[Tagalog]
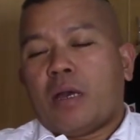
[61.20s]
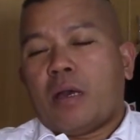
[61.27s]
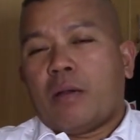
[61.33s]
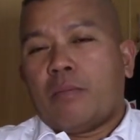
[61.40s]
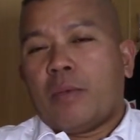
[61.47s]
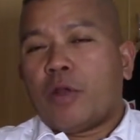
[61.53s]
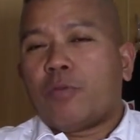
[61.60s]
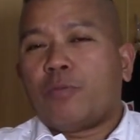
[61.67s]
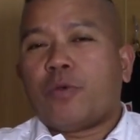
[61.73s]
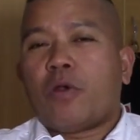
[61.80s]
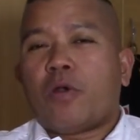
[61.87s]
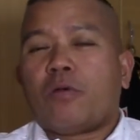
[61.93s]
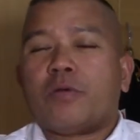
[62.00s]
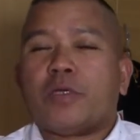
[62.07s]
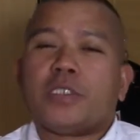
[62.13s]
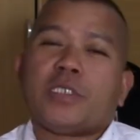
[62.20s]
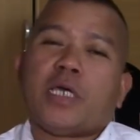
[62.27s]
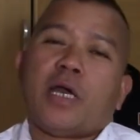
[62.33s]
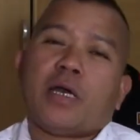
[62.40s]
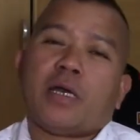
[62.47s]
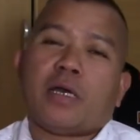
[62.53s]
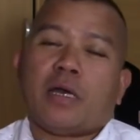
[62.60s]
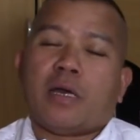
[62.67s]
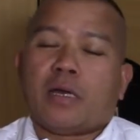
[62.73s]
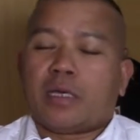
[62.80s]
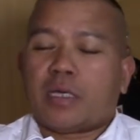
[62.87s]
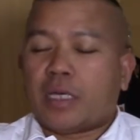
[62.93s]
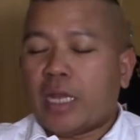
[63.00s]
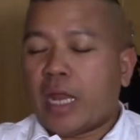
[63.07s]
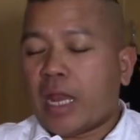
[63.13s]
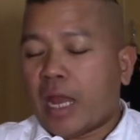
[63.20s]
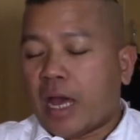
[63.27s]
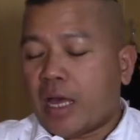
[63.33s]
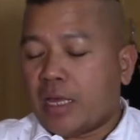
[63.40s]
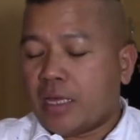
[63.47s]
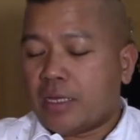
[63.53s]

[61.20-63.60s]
Meron po akong isang uh, kilala